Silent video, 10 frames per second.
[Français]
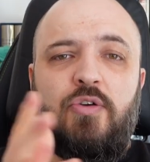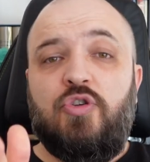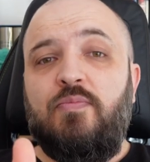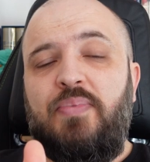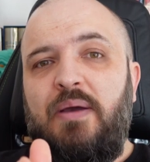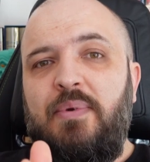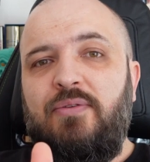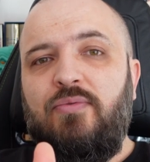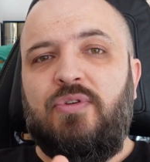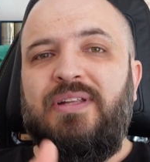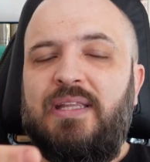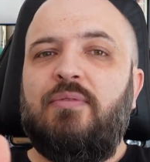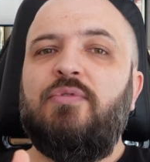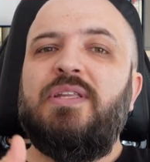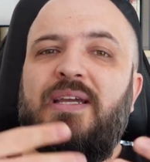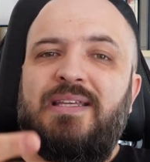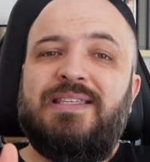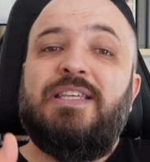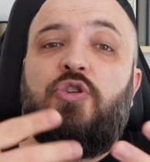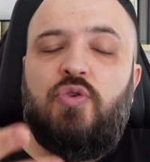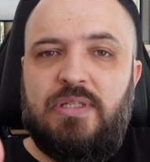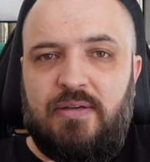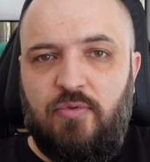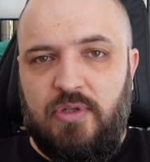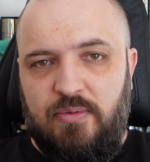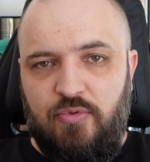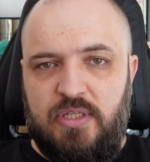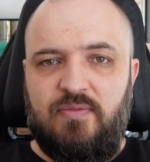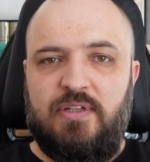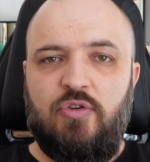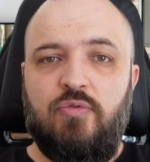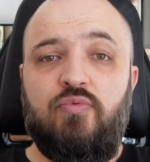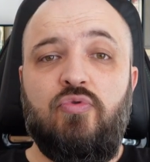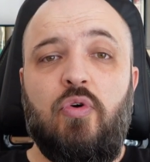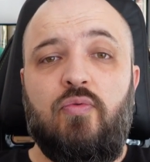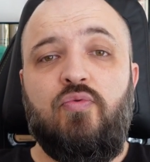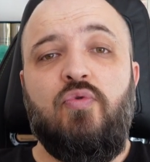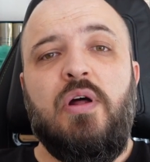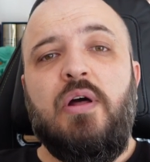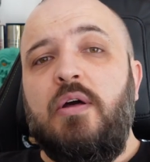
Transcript: Je me permets donc d'intervenir ici juste avant le début de cette vidéo pour vous